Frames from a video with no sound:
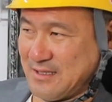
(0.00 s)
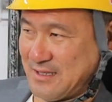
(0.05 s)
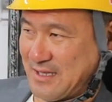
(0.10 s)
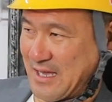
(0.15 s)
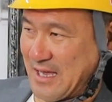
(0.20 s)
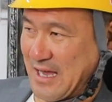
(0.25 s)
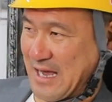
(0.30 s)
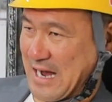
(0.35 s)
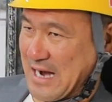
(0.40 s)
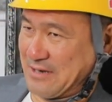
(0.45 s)

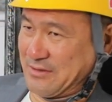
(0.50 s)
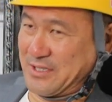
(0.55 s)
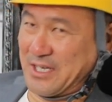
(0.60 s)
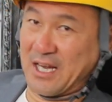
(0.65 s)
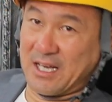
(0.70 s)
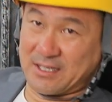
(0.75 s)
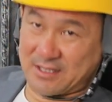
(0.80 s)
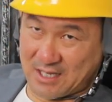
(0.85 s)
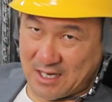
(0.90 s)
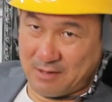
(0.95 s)
てあるじゃ
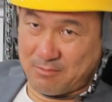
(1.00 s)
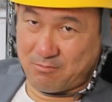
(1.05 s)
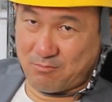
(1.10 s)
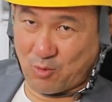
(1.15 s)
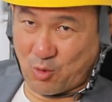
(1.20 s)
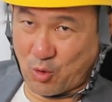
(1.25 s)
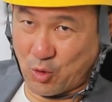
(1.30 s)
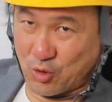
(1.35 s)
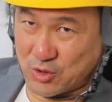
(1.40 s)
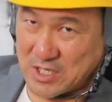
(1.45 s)
ないですか
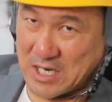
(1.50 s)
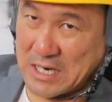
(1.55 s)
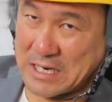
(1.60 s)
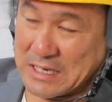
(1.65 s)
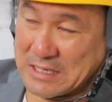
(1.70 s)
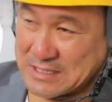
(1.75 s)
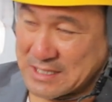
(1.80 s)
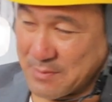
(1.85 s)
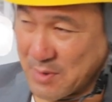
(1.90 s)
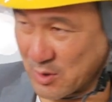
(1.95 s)
この
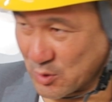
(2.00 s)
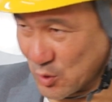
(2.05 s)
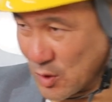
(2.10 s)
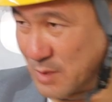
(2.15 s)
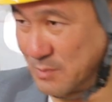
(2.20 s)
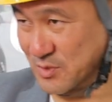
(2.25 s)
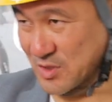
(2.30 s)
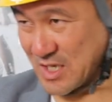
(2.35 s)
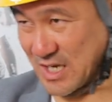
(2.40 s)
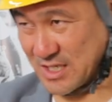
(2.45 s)
魚さばくの
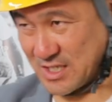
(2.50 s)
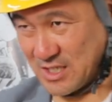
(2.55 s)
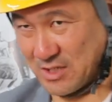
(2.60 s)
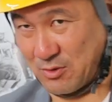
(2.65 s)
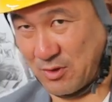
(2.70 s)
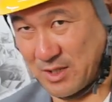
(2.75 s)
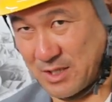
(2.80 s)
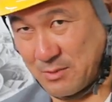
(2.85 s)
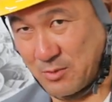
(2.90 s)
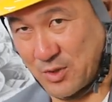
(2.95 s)
は難しい
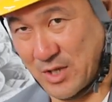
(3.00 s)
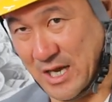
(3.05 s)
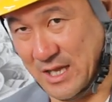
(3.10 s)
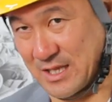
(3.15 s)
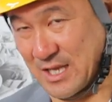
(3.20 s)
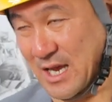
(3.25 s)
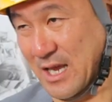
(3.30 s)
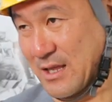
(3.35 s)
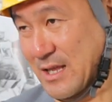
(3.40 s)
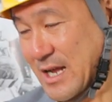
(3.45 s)
とかでも大
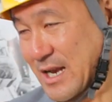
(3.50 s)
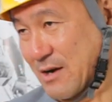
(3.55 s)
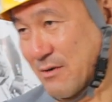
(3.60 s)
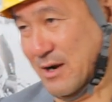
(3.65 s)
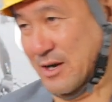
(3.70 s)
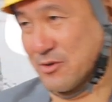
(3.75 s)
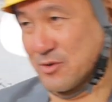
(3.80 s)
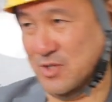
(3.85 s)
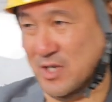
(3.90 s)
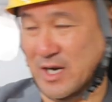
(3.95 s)
体7
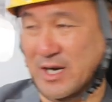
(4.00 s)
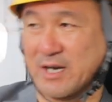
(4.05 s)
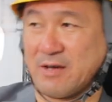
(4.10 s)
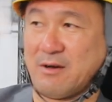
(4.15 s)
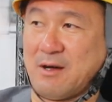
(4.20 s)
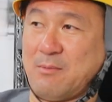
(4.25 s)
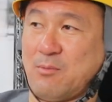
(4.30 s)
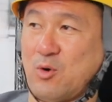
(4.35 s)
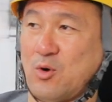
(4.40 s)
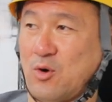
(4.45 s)
割の魚
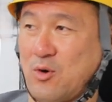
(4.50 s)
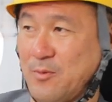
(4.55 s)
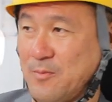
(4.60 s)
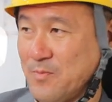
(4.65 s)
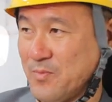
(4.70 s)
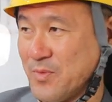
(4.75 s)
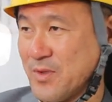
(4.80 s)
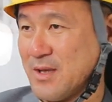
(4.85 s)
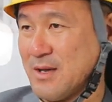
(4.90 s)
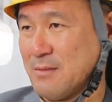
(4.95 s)
はも
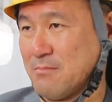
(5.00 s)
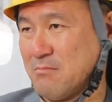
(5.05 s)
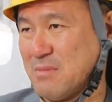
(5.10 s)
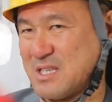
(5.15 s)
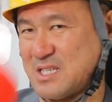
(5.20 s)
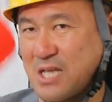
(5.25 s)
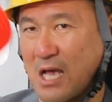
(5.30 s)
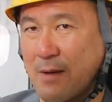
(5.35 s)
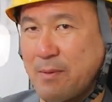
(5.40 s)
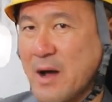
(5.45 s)

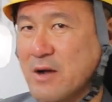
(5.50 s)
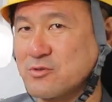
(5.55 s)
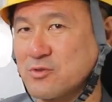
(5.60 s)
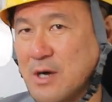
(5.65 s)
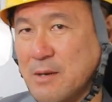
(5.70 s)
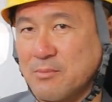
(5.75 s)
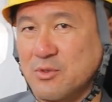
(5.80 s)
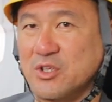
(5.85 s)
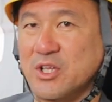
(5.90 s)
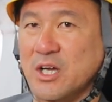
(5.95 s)
うさば、まあ、く
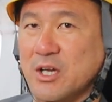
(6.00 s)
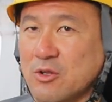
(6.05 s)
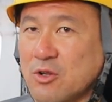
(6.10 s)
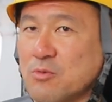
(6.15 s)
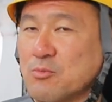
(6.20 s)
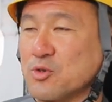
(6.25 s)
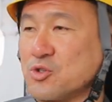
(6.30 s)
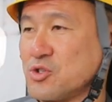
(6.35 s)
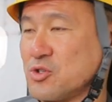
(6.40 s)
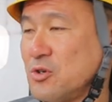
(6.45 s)
は無理だけ
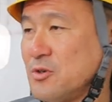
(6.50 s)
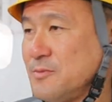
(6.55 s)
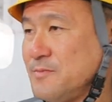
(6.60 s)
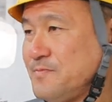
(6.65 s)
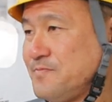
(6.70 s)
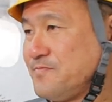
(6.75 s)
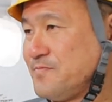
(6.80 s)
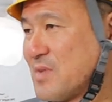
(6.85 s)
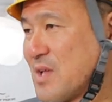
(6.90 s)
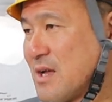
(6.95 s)
どもちろん。
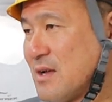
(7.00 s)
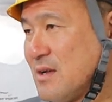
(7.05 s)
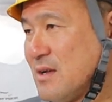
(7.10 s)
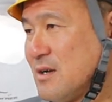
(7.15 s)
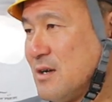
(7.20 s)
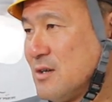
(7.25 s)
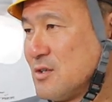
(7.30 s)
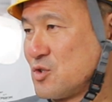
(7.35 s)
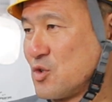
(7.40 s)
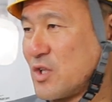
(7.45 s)

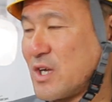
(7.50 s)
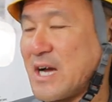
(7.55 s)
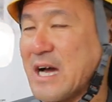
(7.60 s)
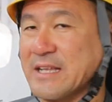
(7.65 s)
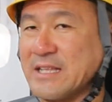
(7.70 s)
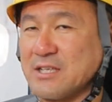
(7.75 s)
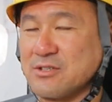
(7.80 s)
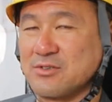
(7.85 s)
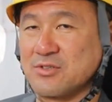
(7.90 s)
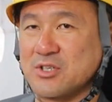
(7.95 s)
そんな
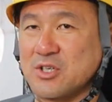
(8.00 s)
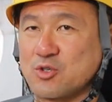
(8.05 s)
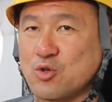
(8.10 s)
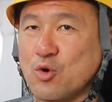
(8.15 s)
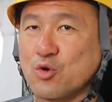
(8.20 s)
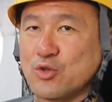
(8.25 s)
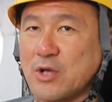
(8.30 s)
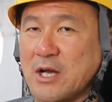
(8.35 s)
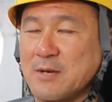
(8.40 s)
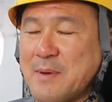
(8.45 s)
回転寿司で
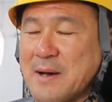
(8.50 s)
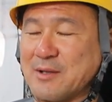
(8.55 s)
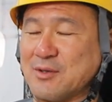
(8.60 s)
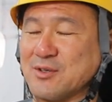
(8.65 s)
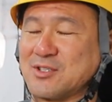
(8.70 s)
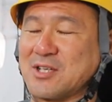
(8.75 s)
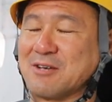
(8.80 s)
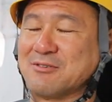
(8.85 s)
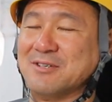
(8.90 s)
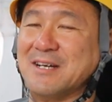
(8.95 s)
ちょこっとアルバイト
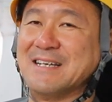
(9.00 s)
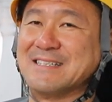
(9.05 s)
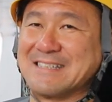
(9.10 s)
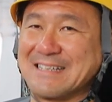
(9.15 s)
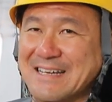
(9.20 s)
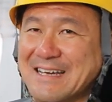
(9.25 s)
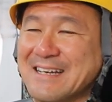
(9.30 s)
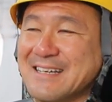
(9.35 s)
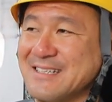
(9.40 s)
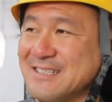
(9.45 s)
したぐらい
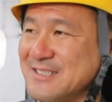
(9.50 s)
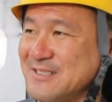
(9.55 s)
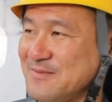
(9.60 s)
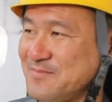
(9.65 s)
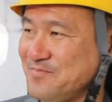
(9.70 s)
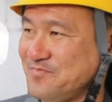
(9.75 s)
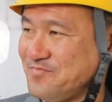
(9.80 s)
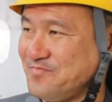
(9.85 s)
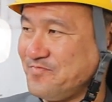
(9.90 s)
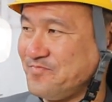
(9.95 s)
じゃね
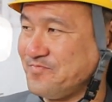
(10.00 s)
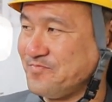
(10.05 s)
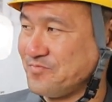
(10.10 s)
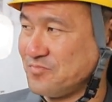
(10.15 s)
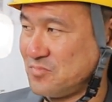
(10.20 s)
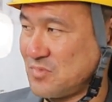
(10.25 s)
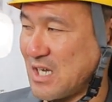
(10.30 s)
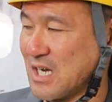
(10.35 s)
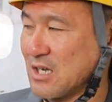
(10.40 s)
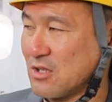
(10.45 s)

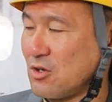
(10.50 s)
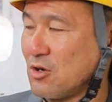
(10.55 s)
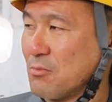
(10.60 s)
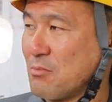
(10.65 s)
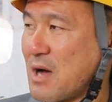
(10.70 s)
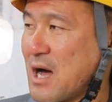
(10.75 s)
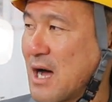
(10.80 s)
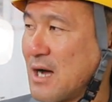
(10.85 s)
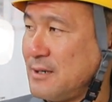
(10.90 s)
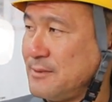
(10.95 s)
だけど
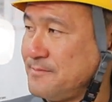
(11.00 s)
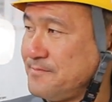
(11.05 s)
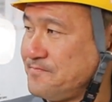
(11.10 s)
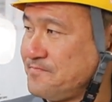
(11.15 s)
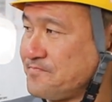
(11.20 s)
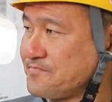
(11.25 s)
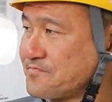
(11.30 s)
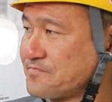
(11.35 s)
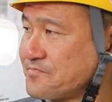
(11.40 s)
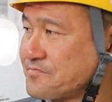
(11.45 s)
まあ
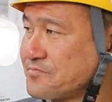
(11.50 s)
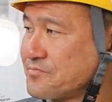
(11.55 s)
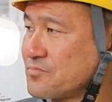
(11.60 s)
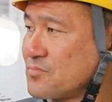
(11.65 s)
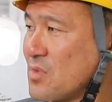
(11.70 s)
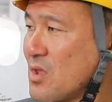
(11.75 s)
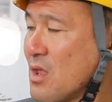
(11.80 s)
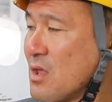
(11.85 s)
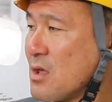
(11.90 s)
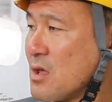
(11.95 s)

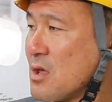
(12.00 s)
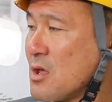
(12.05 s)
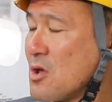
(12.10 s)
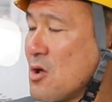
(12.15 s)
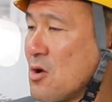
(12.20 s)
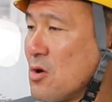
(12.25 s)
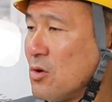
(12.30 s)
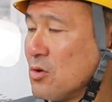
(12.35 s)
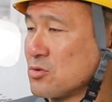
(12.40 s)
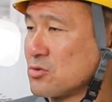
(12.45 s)

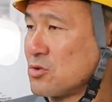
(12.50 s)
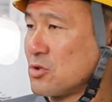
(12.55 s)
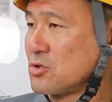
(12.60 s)
本